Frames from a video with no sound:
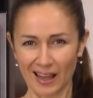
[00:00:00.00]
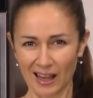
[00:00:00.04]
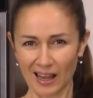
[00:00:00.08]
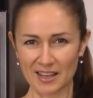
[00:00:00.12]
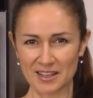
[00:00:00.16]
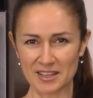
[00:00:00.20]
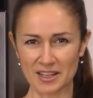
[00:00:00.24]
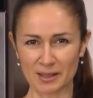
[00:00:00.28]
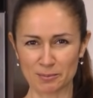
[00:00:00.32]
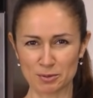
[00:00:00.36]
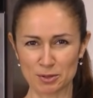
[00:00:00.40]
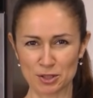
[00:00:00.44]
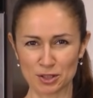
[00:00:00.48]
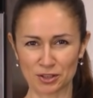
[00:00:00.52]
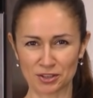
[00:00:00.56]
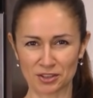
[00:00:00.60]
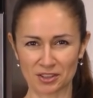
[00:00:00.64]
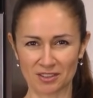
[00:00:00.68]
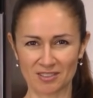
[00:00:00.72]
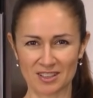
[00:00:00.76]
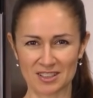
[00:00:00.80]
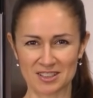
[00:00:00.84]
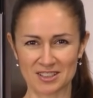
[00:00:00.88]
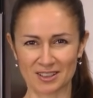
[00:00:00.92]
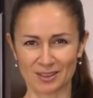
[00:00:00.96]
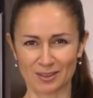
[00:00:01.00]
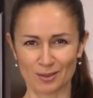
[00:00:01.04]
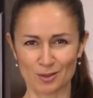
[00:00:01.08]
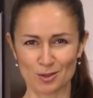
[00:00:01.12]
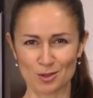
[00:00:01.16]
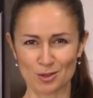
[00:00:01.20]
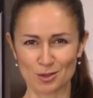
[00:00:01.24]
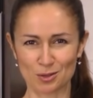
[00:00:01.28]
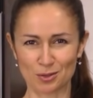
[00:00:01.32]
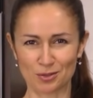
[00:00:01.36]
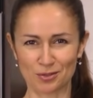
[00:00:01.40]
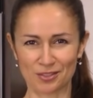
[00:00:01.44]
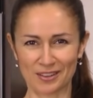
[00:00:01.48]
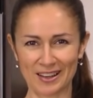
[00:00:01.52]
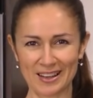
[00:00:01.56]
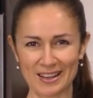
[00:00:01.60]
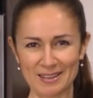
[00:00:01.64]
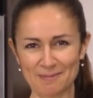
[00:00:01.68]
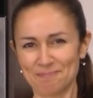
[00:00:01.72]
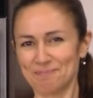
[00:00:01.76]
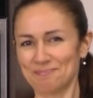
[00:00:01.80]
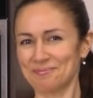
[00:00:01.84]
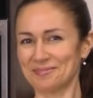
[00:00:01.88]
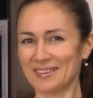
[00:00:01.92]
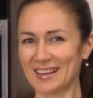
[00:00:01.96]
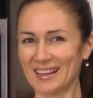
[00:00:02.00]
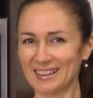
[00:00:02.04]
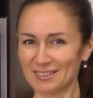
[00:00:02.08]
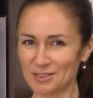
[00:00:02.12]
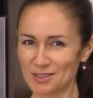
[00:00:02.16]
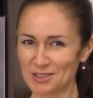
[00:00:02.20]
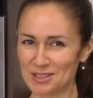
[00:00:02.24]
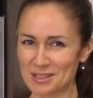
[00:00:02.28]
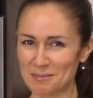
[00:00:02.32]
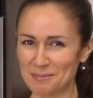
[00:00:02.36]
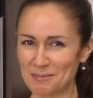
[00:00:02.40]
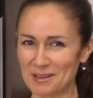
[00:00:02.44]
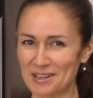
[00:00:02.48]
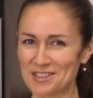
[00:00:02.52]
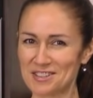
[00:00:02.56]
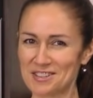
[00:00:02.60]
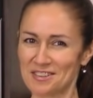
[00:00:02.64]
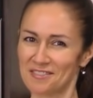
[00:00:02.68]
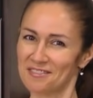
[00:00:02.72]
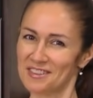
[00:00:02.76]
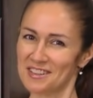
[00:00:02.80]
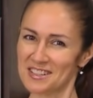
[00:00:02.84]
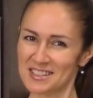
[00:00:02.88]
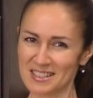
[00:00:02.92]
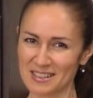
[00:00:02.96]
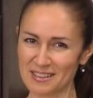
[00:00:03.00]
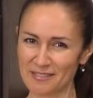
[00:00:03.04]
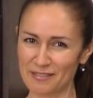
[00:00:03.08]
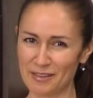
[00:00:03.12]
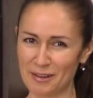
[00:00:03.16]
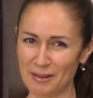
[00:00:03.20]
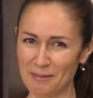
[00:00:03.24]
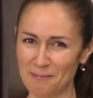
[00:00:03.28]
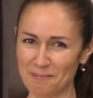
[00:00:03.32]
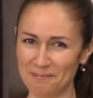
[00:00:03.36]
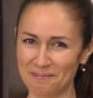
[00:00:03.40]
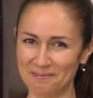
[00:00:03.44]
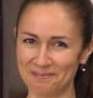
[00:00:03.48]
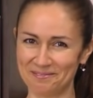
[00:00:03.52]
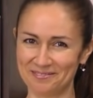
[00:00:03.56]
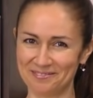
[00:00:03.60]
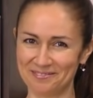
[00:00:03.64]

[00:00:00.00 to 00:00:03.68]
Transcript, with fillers: A jak przygotować taką surówkę? A to zapraszam Was na film.